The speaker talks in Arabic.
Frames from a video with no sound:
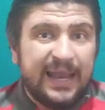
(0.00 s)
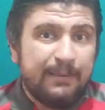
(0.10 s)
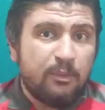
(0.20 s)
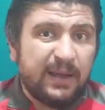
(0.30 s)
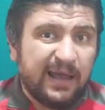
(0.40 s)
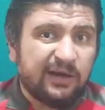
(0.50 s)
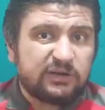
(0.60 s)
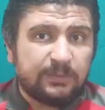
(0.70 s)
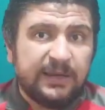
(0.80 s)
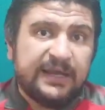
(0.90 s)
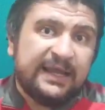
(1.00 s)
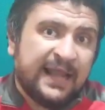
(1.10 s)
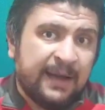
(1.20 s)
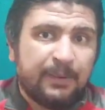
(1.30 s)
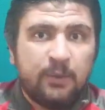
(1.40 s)
لا مبالاه غير طبيعيه
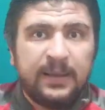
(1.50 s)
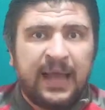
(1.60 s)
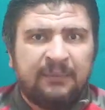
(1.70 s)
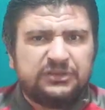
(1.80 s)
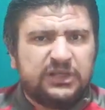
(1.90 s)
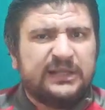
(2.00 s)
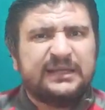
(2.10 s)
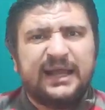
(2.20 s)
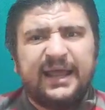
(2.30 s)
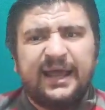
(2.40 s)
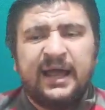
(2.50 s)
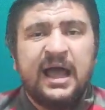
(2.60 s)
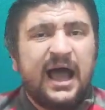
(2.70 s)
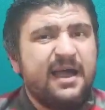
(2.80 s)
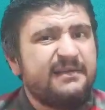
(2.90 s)
يلعب او ما يلعبش النني راجع
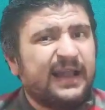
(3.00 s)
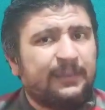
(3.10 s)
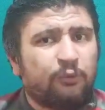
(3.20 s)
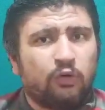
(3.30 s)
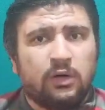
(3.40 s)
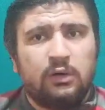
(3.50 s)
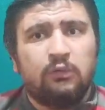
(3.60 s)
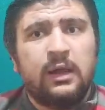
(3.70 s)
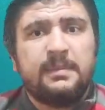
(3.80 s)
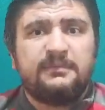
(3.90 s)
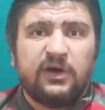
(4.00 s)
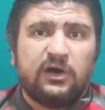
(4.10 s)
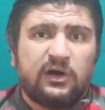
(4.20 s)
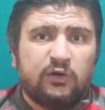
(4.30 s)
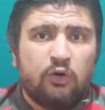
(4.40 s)
عايز العب كوره ولما
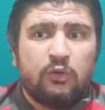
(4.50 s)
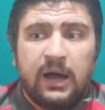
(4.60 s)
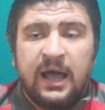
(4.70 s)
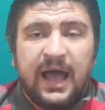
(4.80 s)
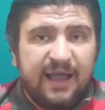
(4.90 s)
فكر ان هو